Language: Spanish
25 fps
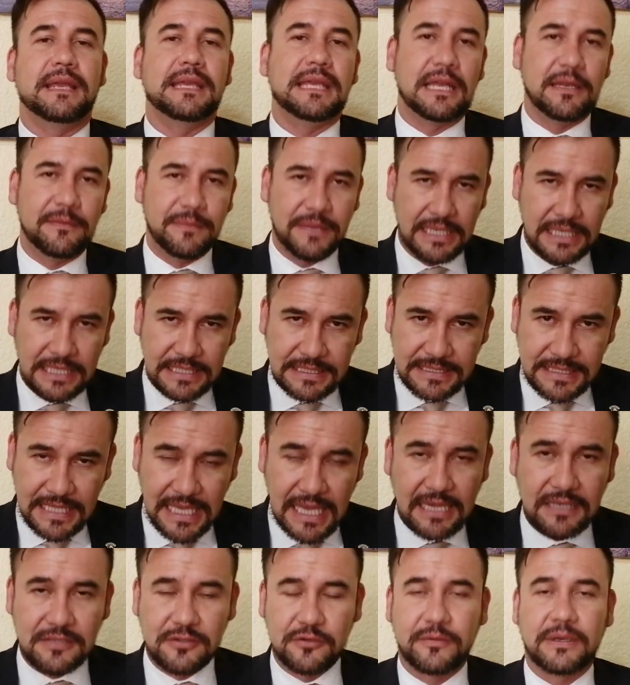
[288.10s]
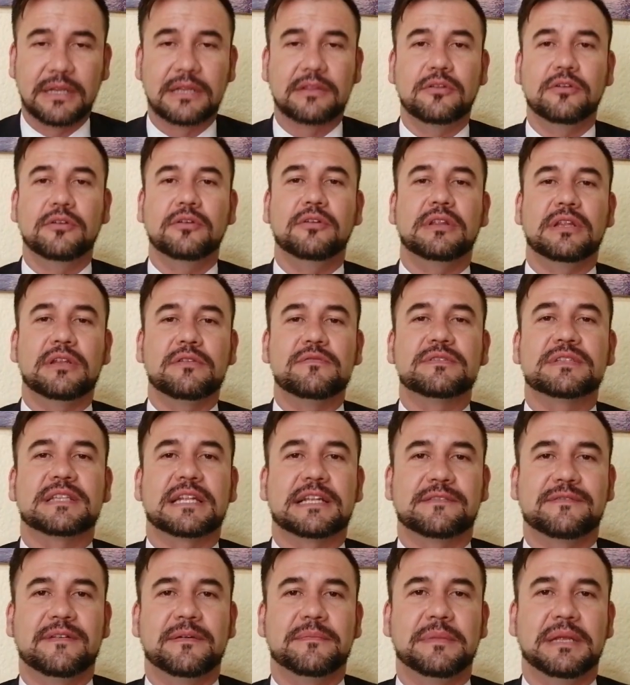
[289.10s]
y al bienestar sobre todo de
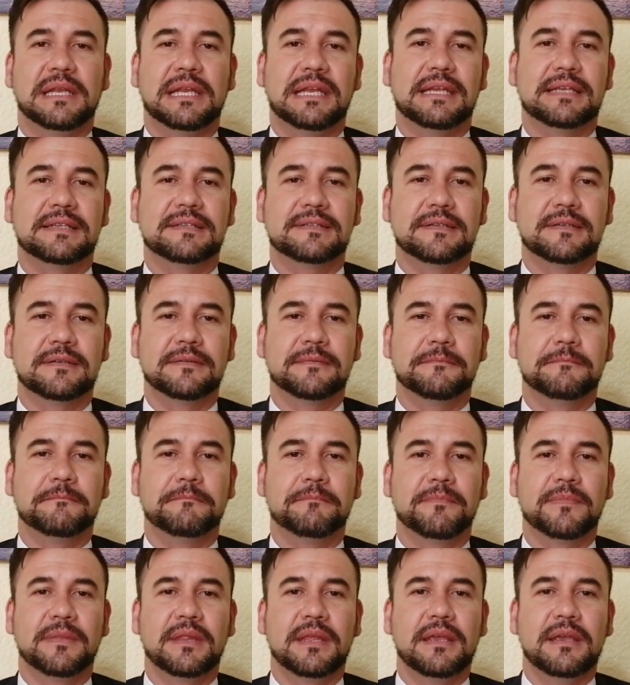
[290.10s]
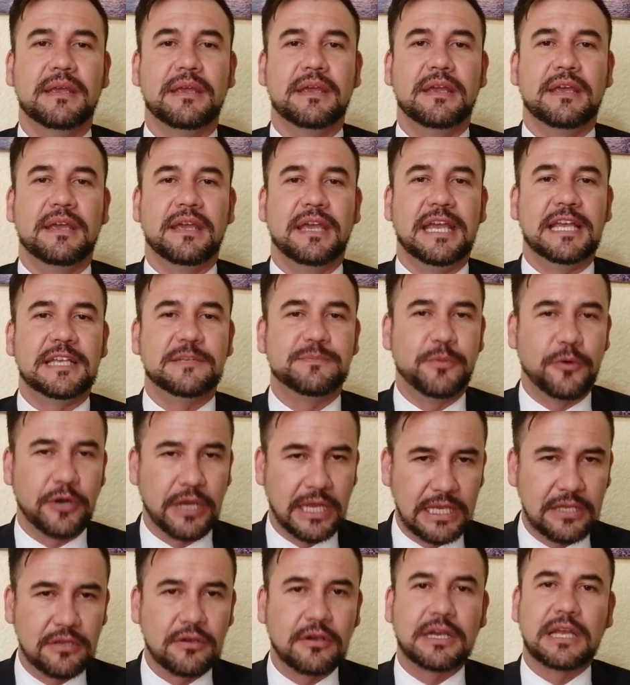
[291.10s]
nuestras familias. Es por
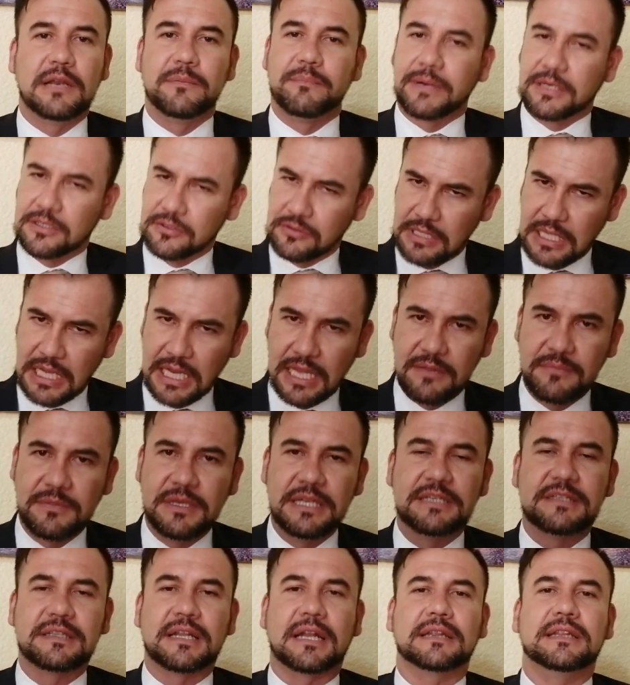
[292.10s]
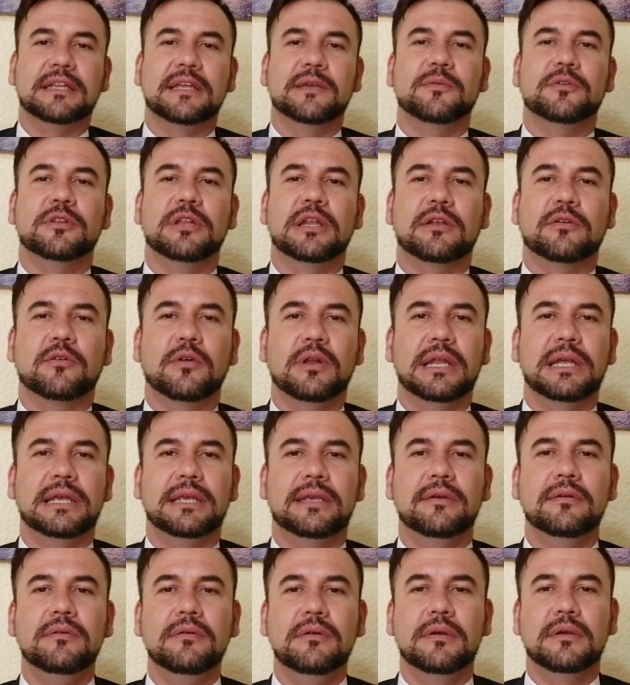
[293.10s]
ello que el personal administrativo del
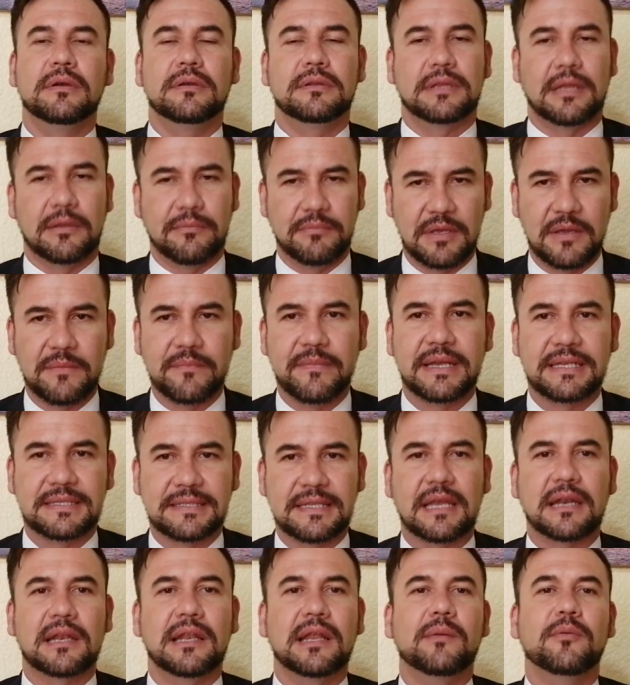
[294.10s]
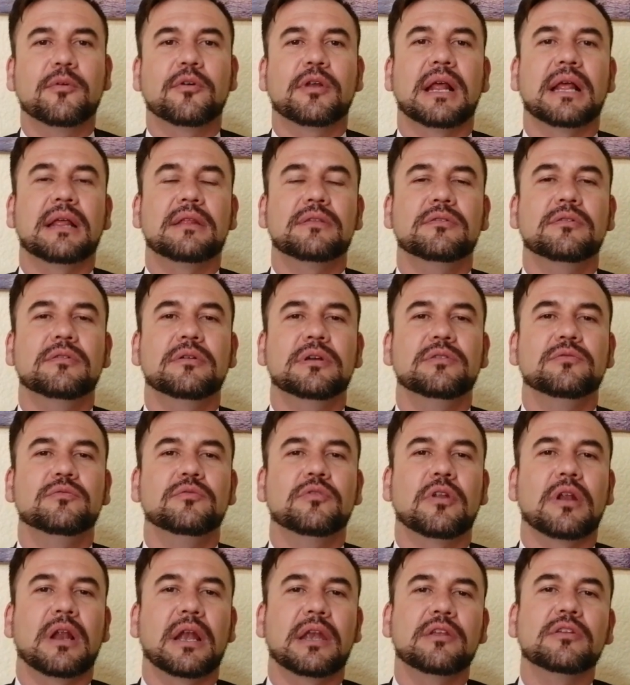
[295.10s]
colegio también va a estar laborando en
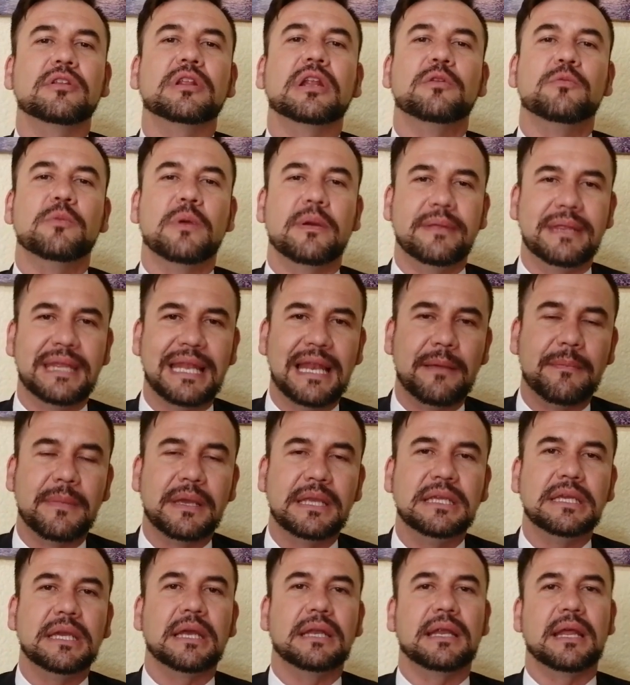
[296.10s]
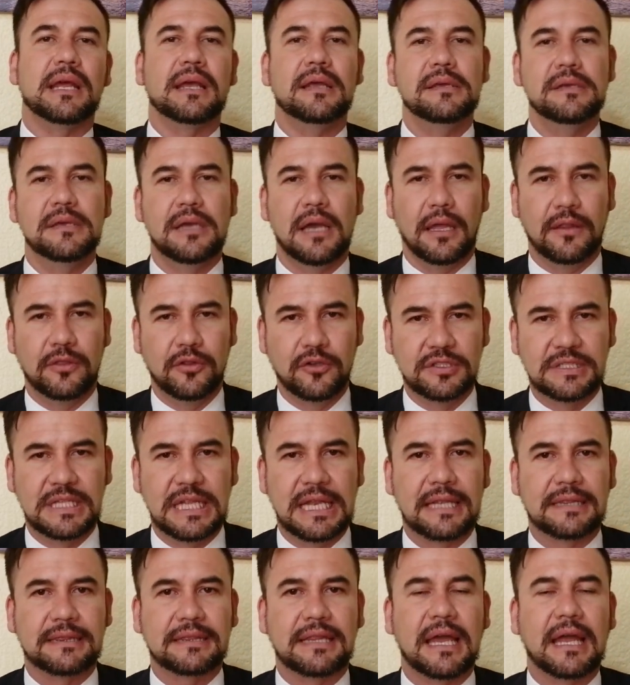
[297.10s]
un horario de 9 de la mañana a 2
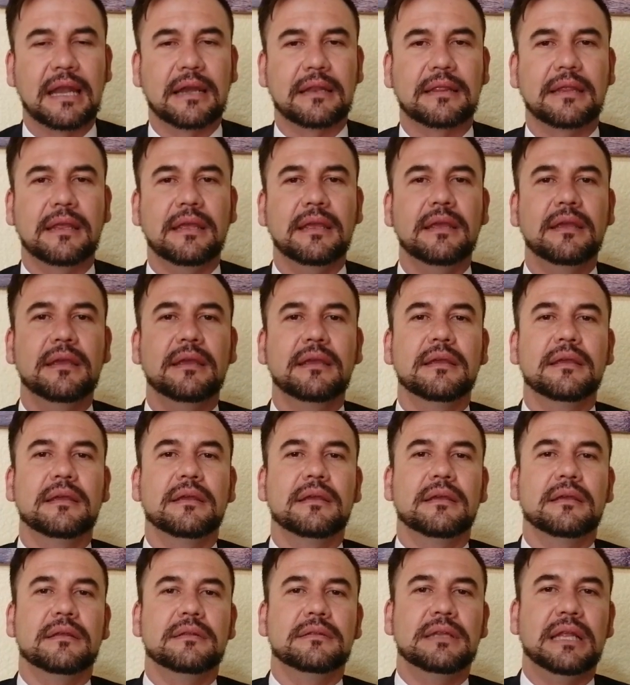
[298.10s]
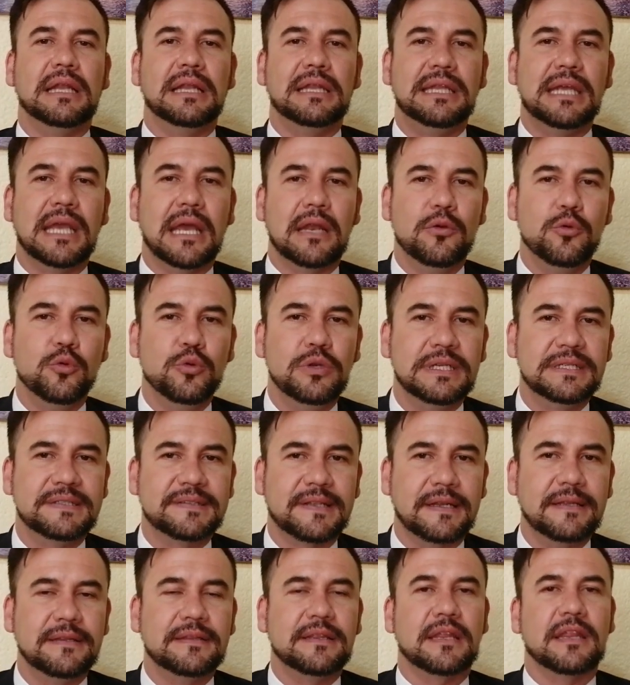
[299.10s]
de la tarde del día lunes
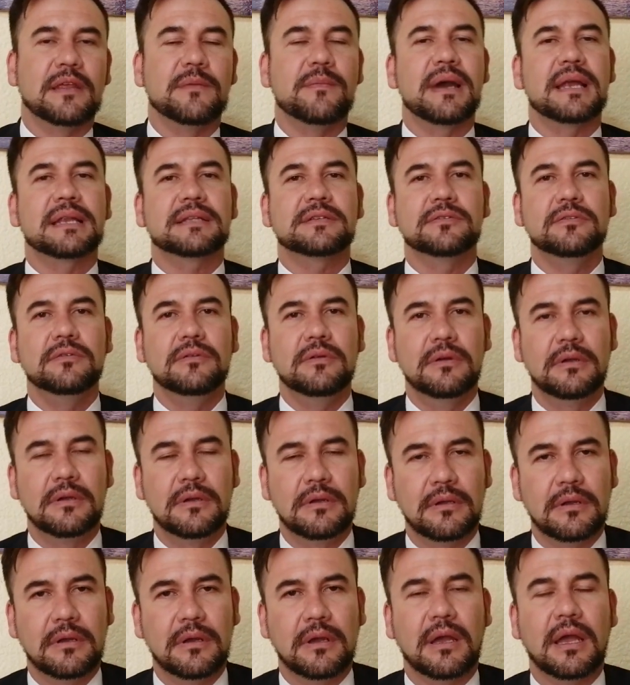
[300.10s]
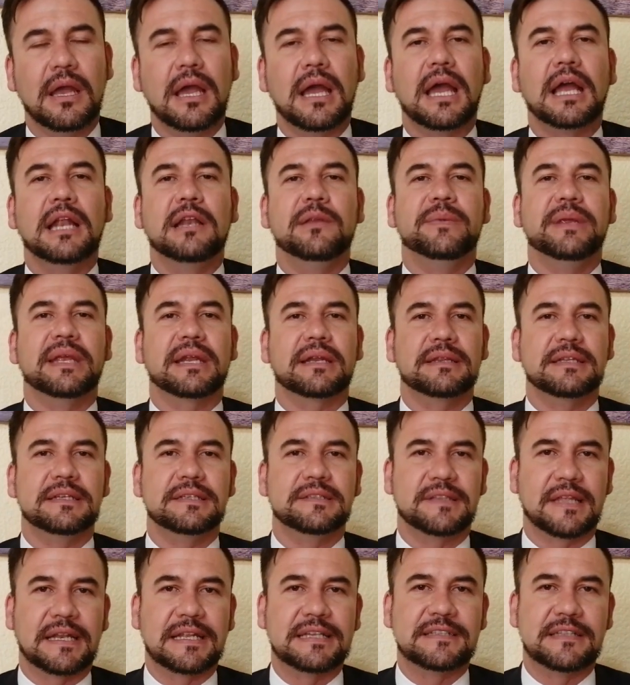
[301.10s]
30 de marzo al
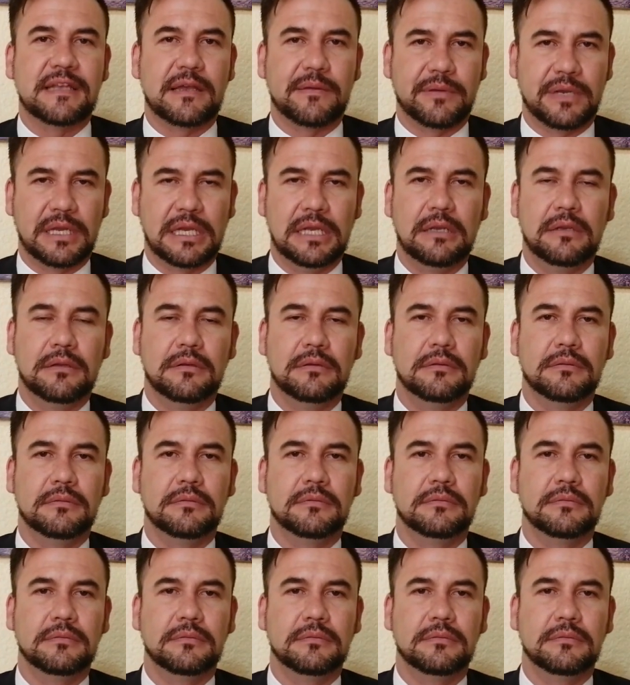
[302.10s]
viernes 3 de abril.